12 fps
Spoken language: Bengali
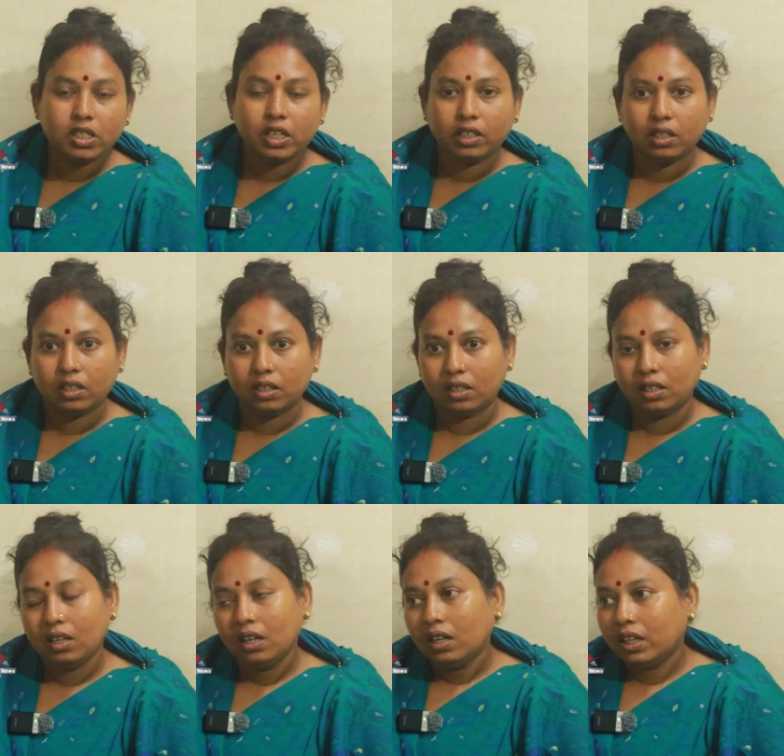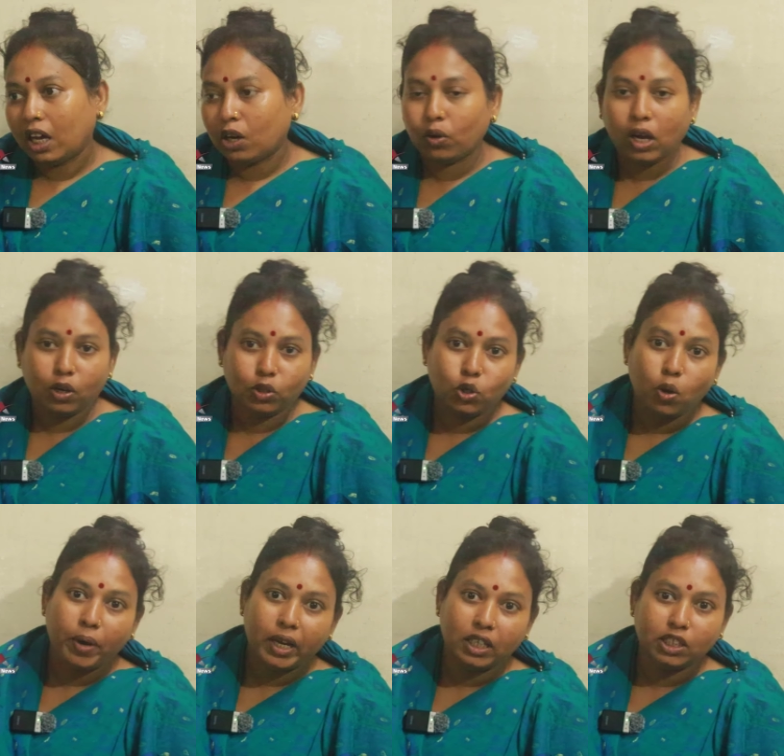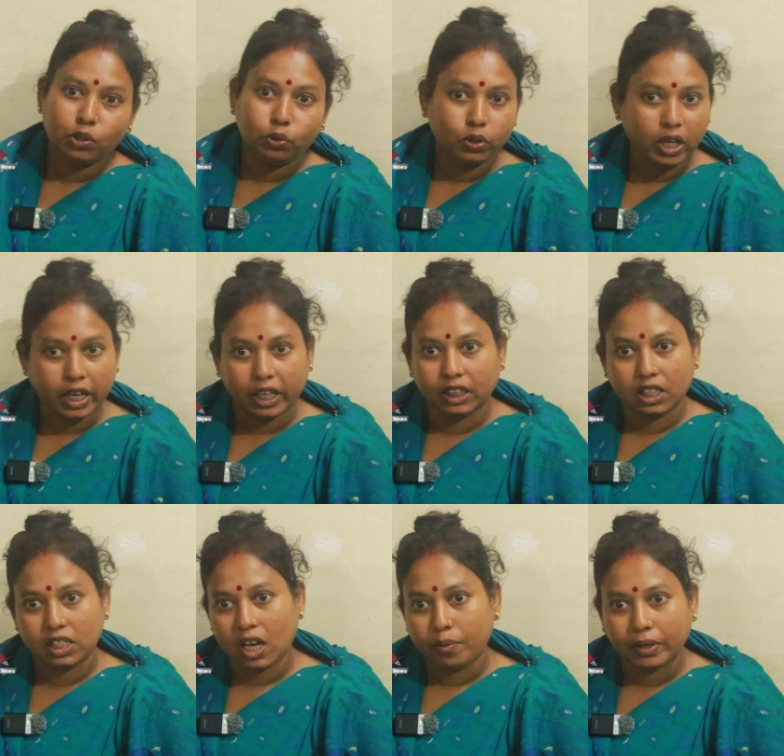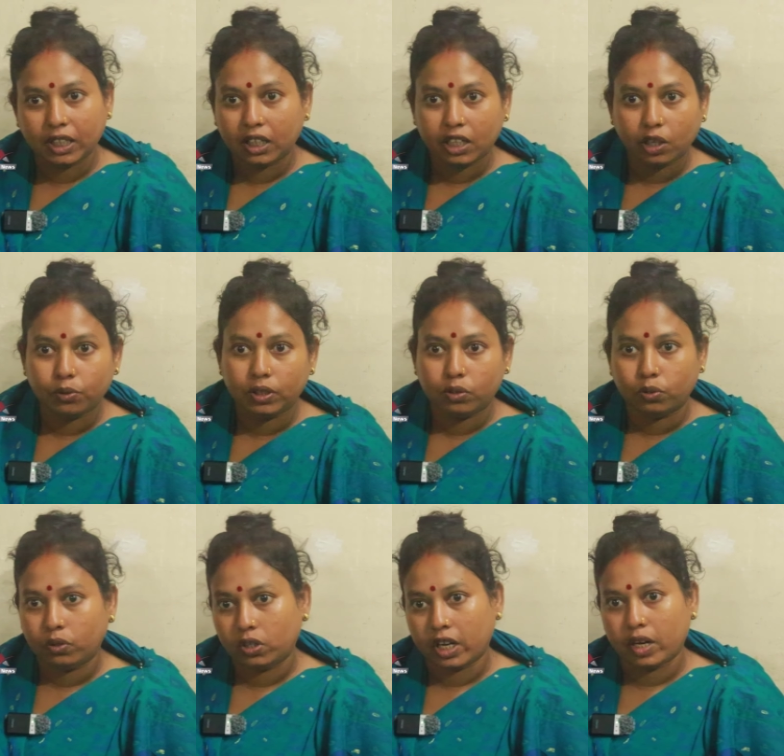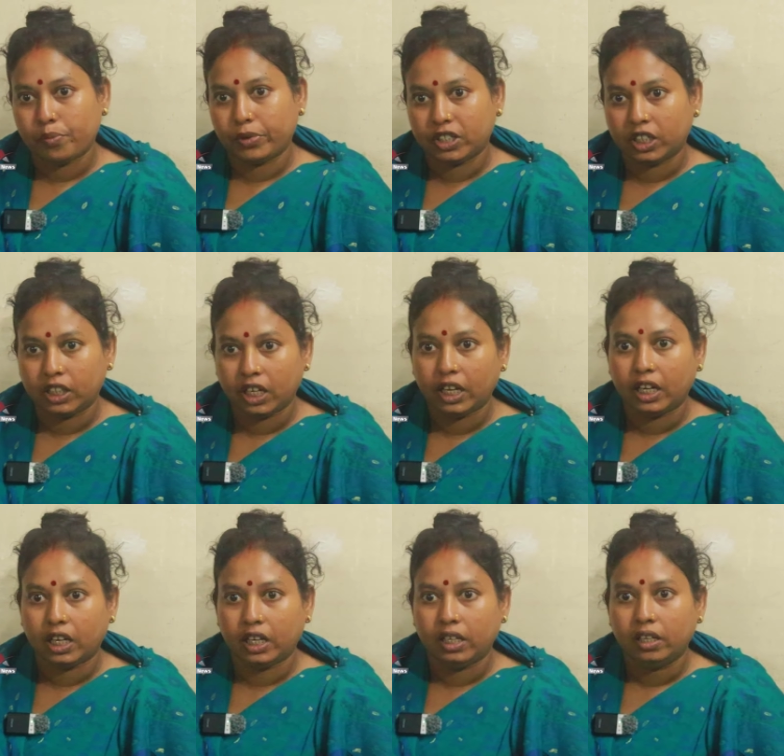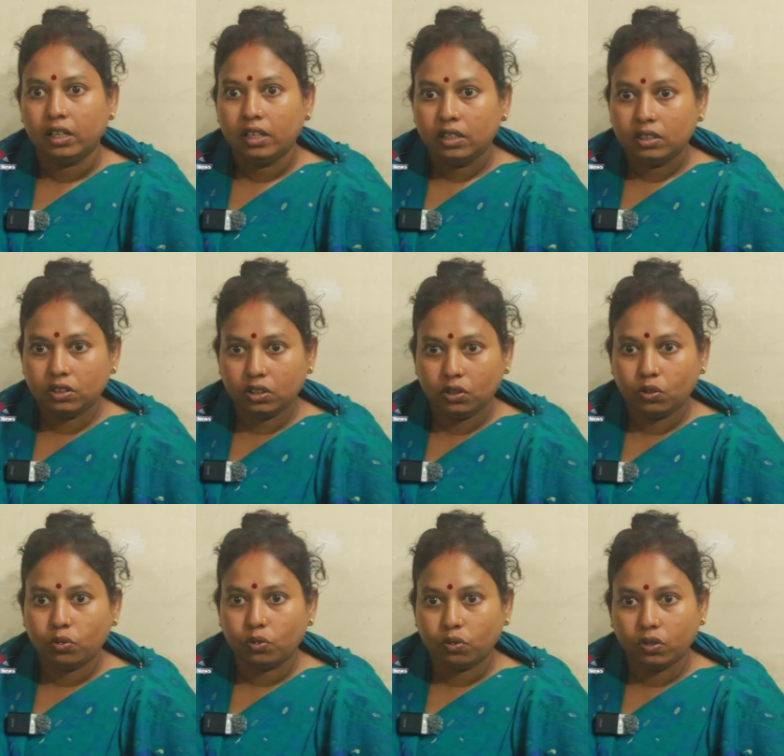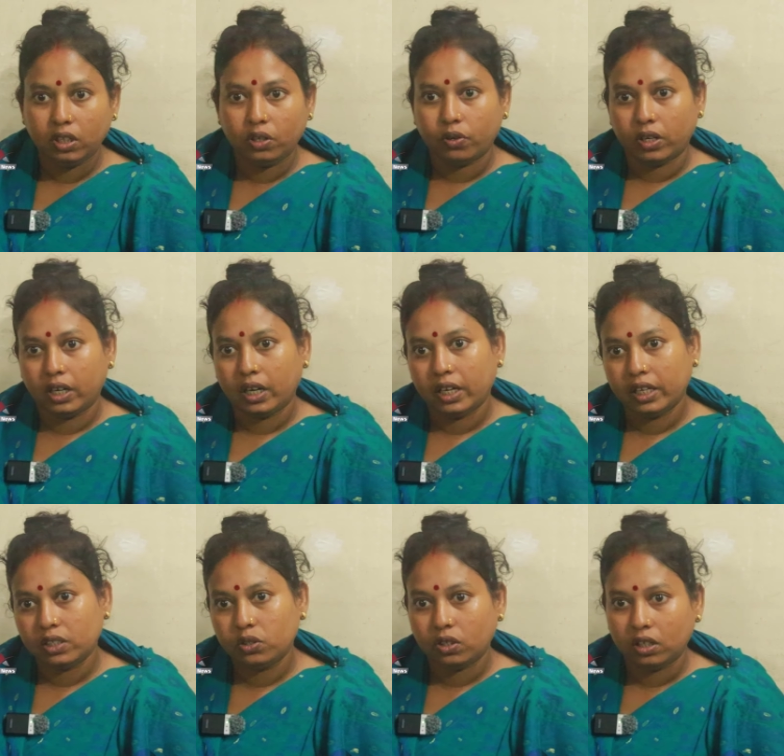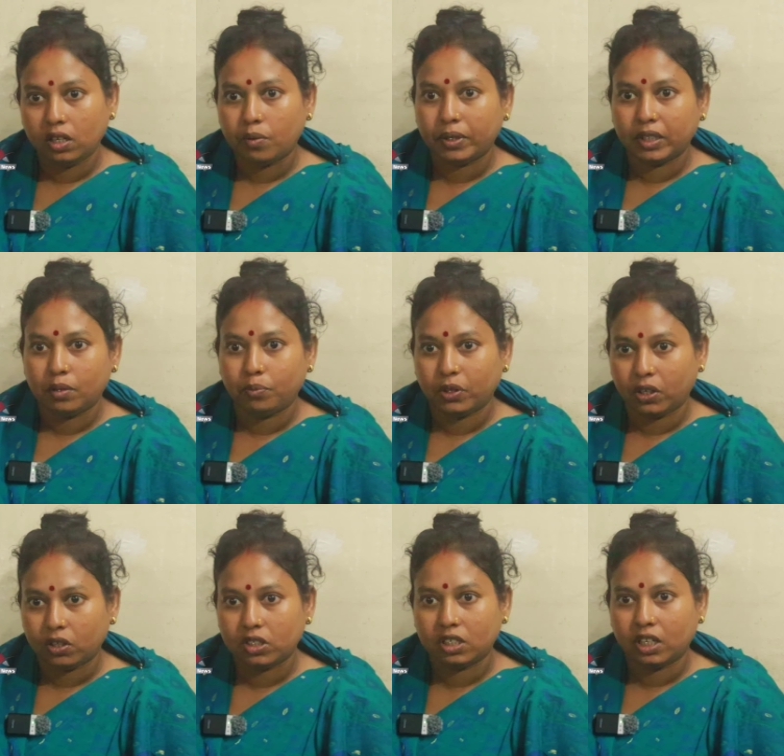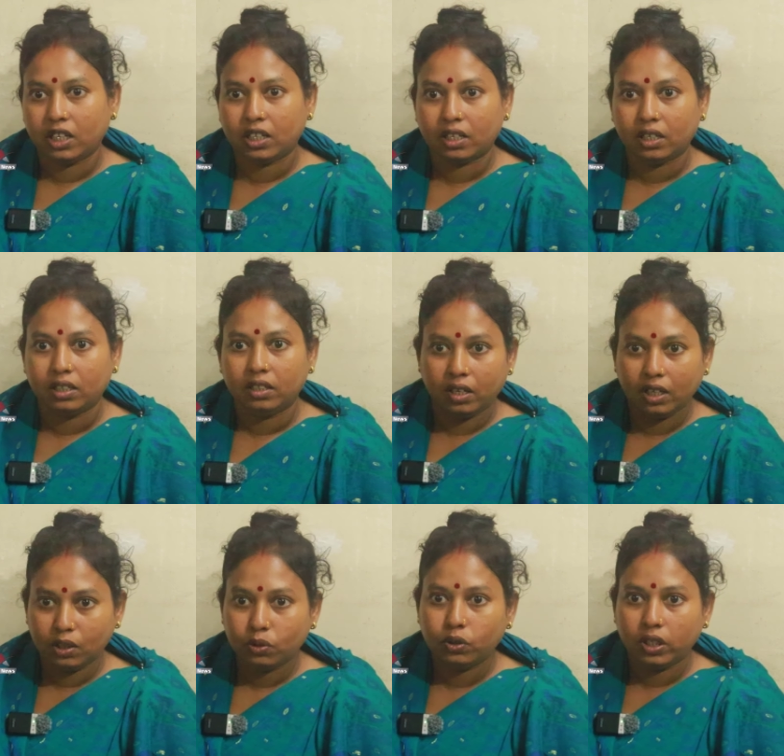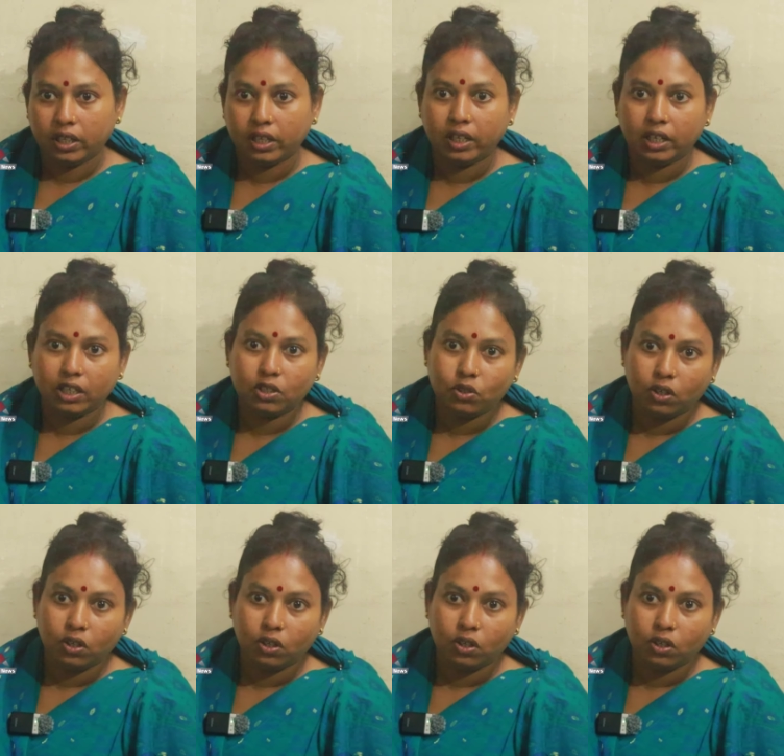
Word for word: হচ্ছে কেন কারণ সবাইরে যেহেতু টাকা দিছে আমাদের কেউই কোনো টাকা পয়সা দেয় নাই যেহেতু কোনো ই করে না এর জন্যই আমাদের মনে হচ্ছে এটাই হিন্দু দেখে এর